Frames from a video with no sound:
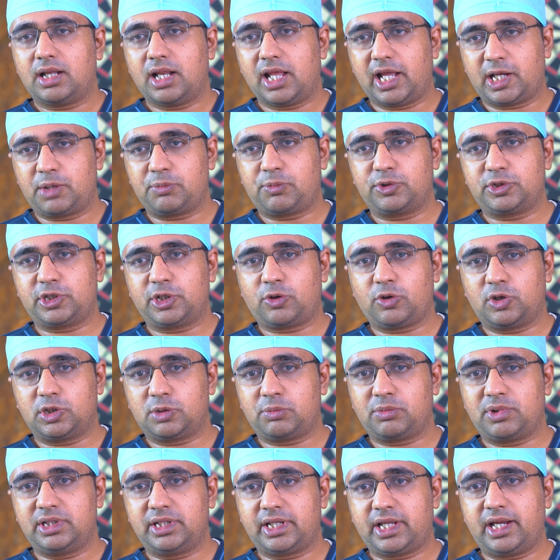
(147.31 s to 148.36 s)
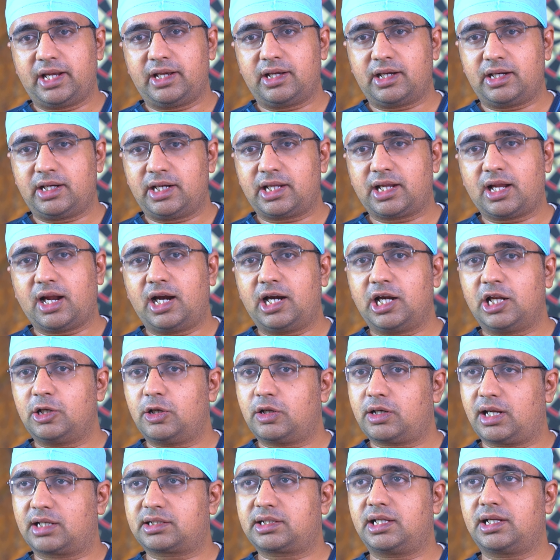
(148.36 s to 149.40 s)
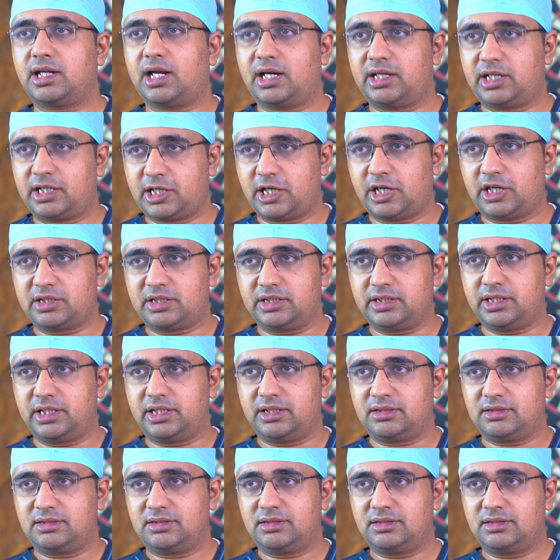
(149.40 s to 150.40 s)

లేకపోతే కొంతమందికి ఏంటంటే కాళ్ళలో రక్తం గడ్డ కడుతుంది